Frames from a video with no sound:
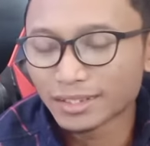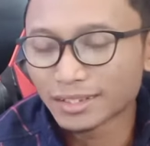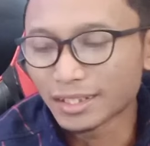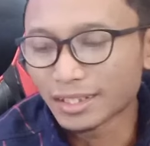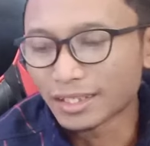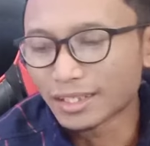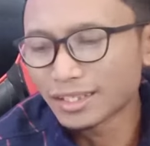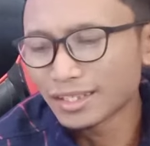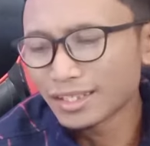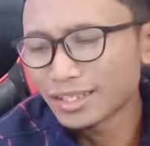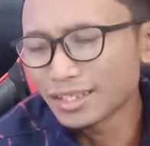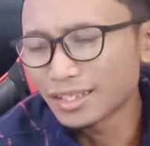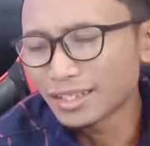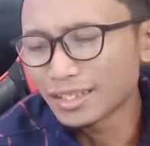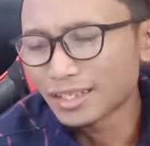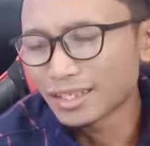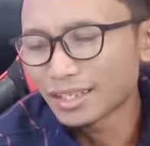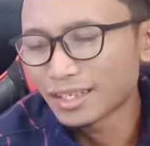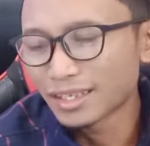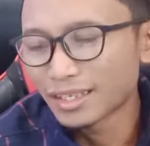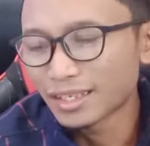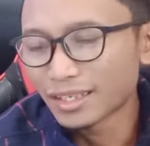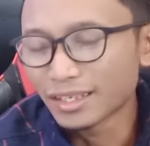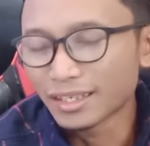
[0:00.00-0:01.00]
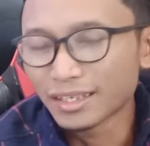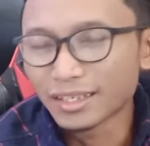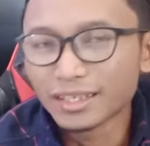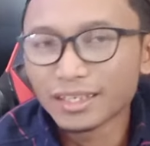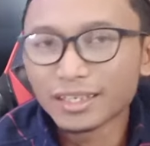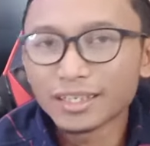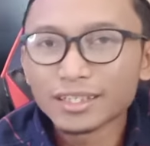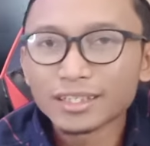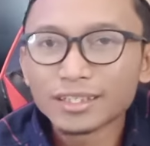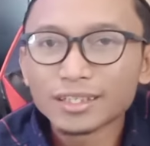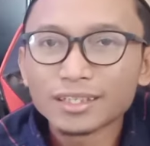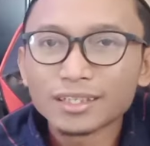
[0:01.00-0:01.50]
Jadi
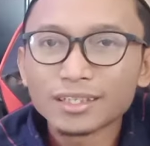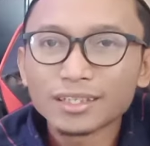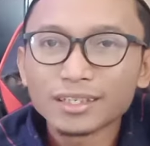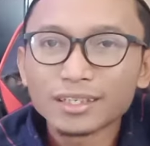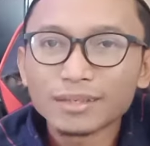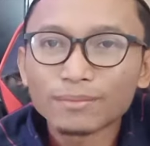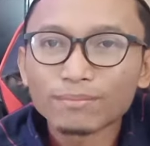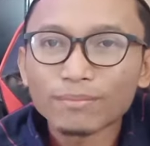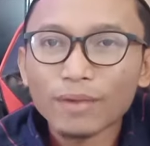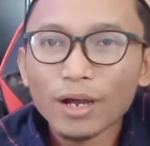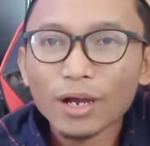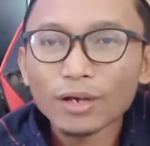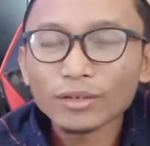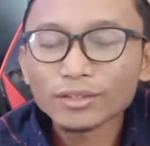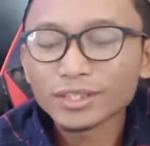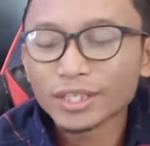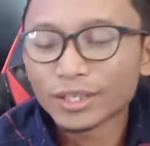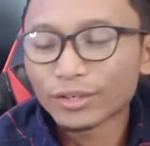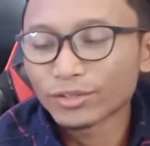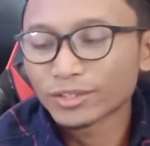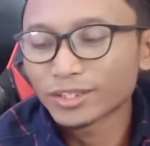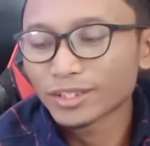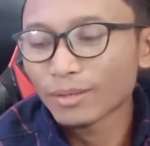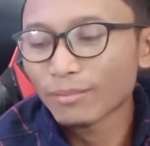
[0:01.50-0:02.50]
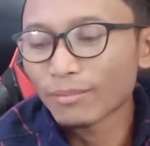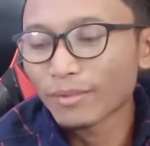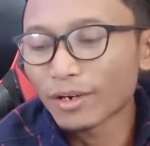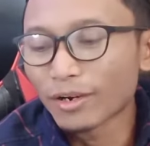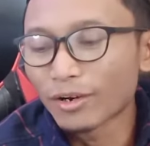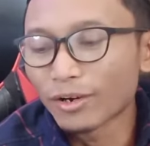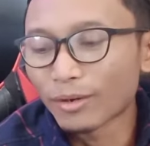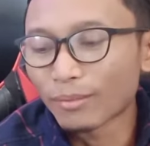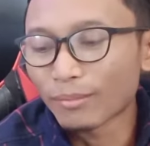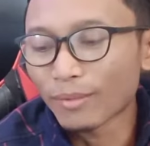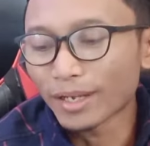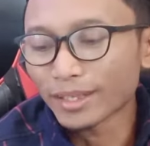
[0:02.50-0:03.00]
ya Paus harusnya
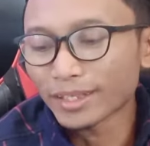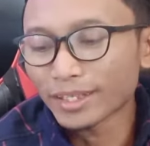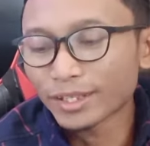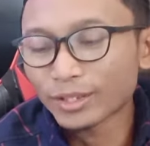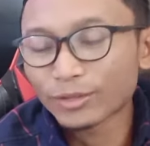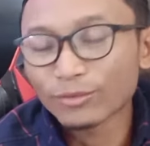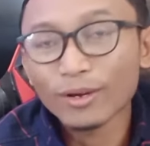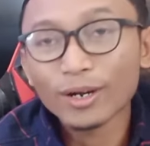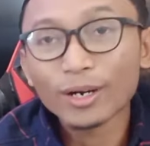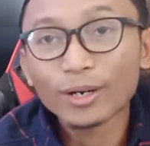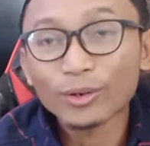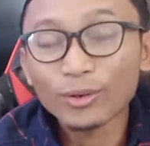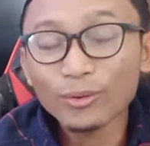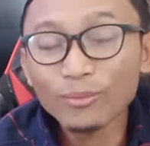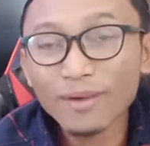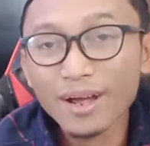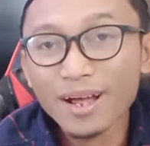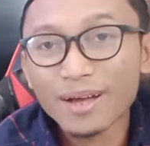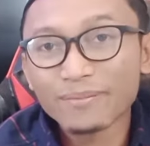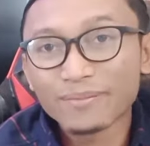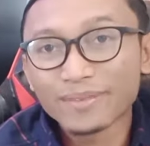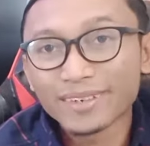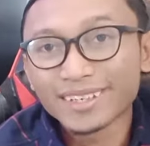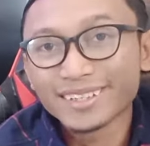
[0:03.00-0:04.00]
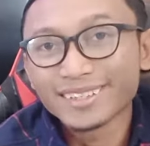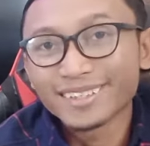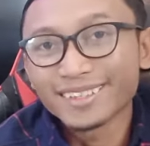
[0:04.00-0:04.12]
menghormati tuan rumah